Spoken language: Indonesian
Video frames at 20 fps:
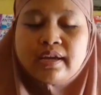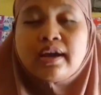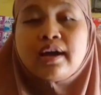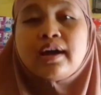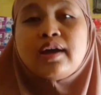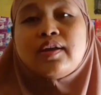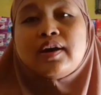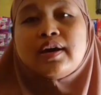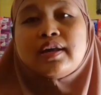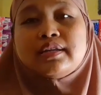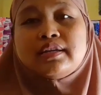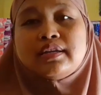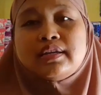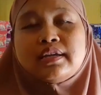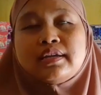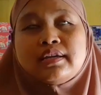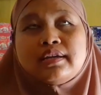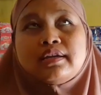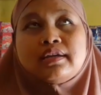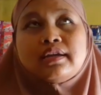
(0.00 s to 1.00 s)
kalau
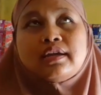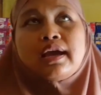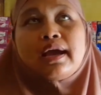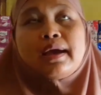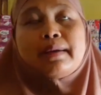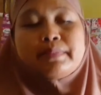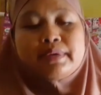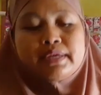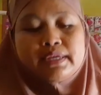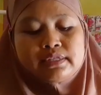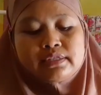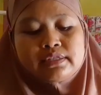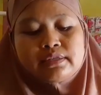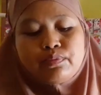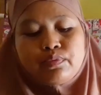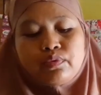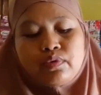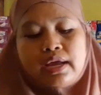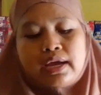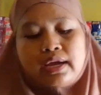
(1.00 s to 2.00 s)
hari Kamis
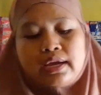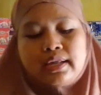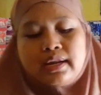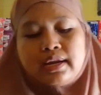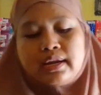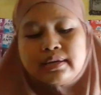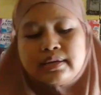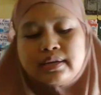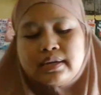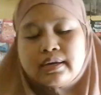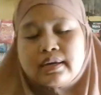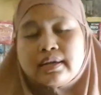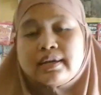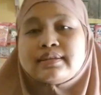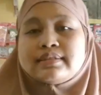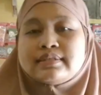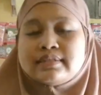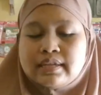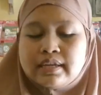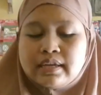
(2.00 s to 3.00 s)
pulangnya rada
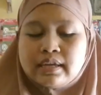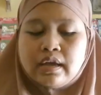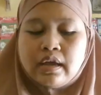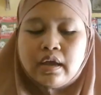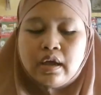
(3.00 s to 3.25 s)
gasik